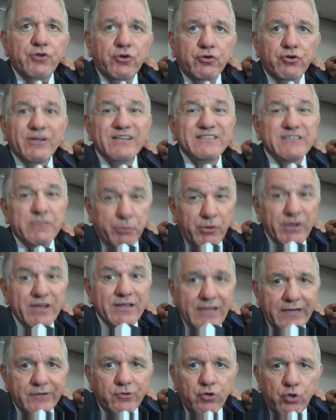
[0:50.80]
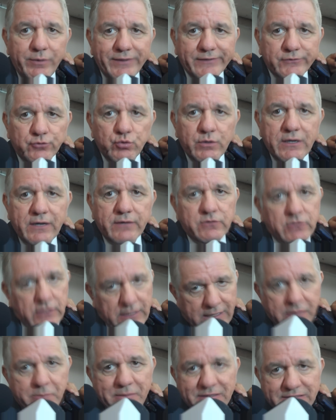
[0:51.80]
yo creo que se puede dar cobertura,
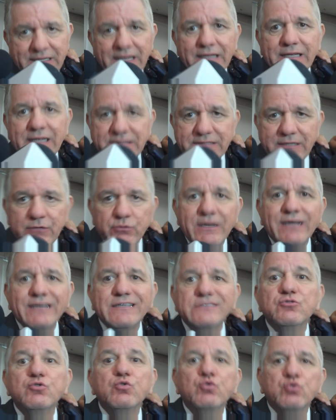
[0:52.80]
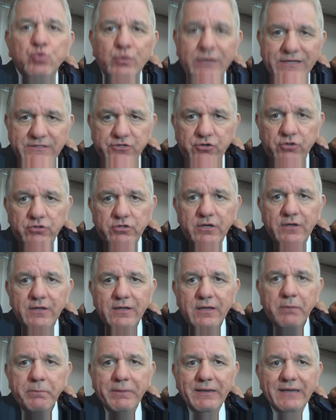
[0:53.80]
nada más que hay que hacer una reestructuración
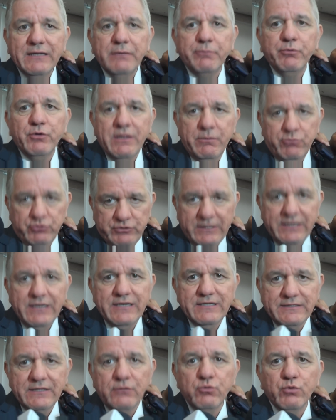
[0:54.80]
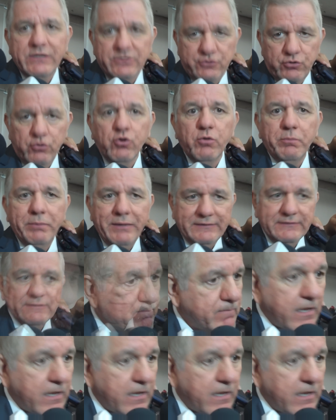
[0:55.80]
para que podamos tener esta educación completa.